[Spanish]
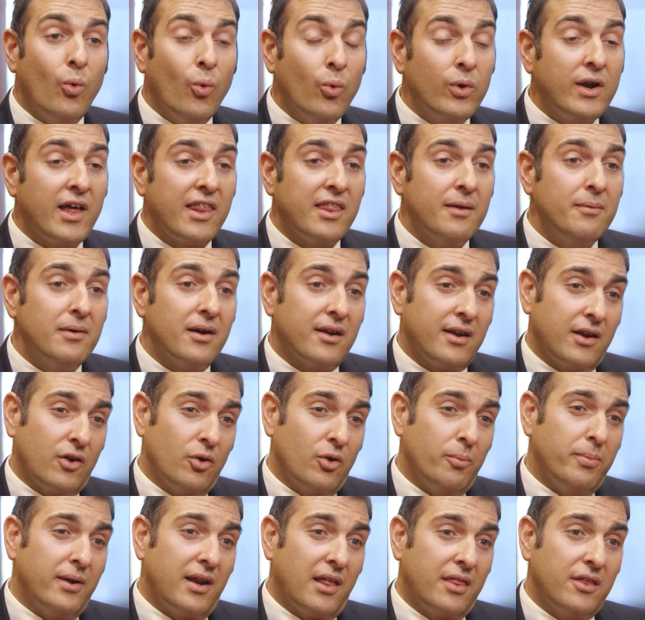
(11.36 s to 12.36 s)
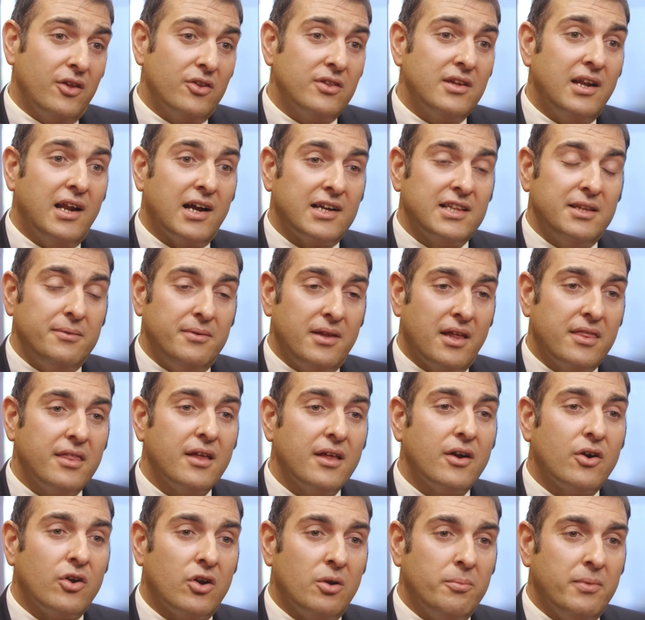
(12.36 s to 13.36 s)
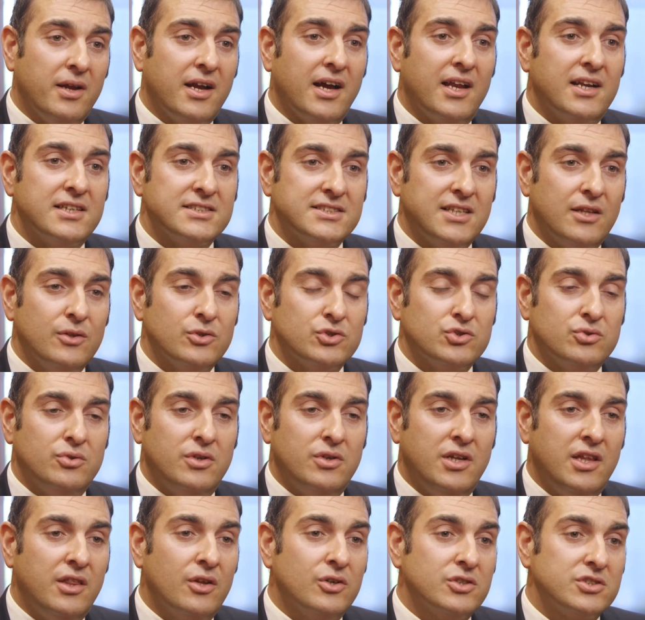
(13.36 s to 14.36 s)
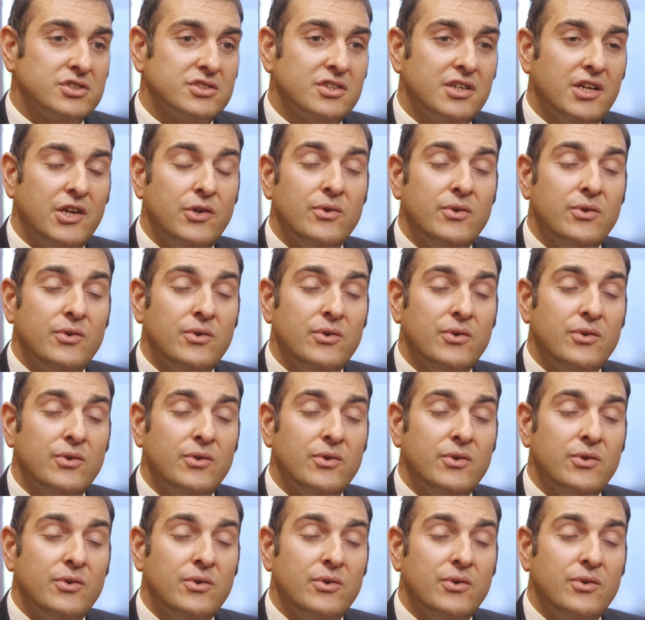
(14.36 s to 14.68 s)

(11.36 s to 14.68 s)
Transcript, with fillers: una débil recuperación de la actividad económica en Estados Unidos